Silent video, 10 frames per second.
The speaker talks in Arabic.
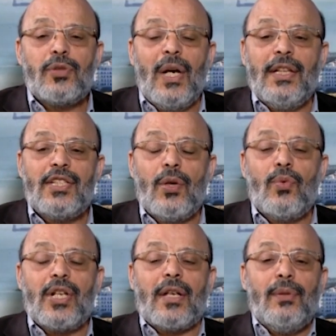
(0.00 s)
واحد
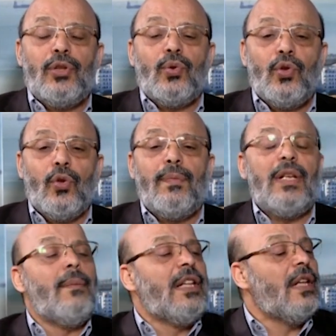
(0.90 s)
يزوجك بنته اليوم
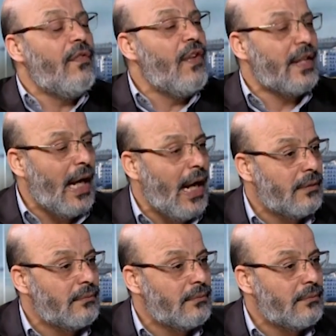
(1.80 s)
بلا ما يدير الفاتحه